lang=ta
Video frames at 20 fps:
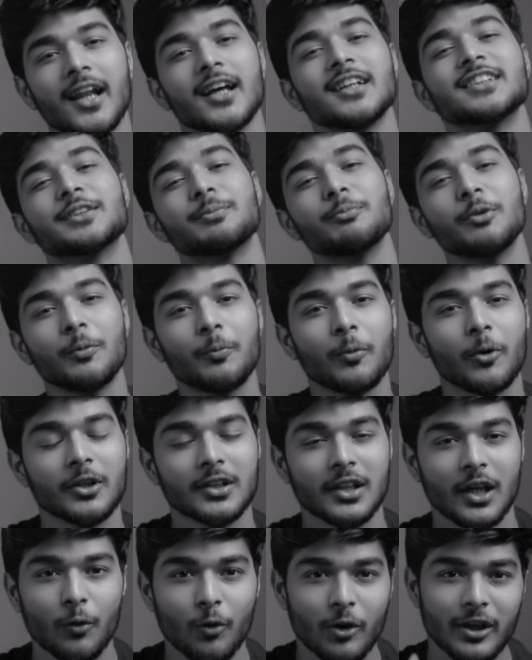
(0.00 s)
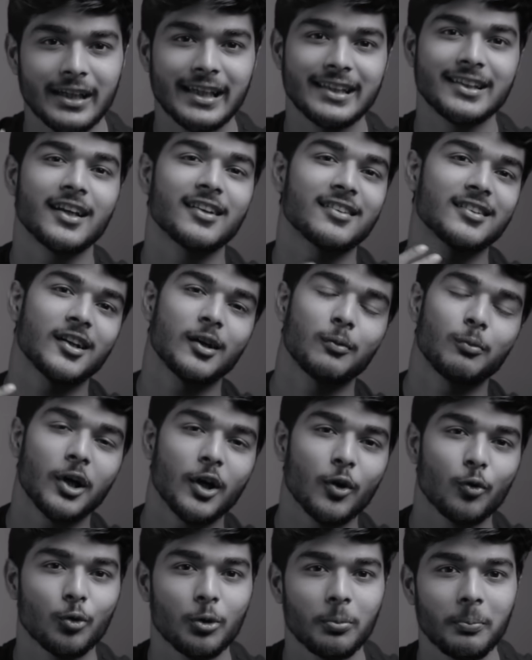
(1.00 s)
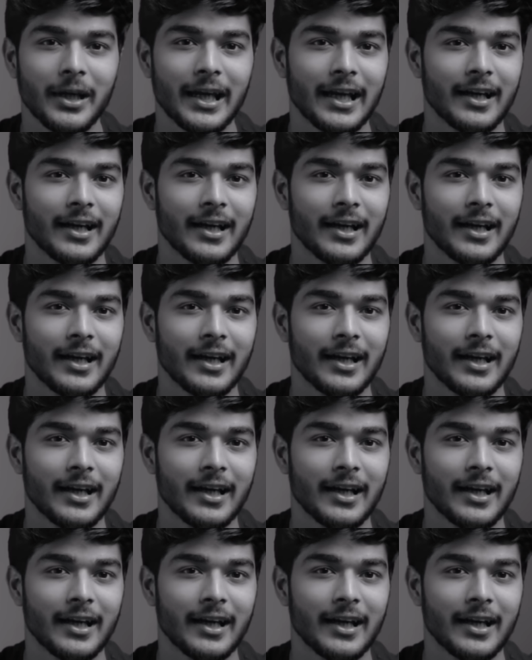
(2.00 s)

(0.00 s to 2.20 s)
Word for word: ஆனால் ஜிம்முக்கு போகிறதுல ஒரு நிதர்சனமான உண்மை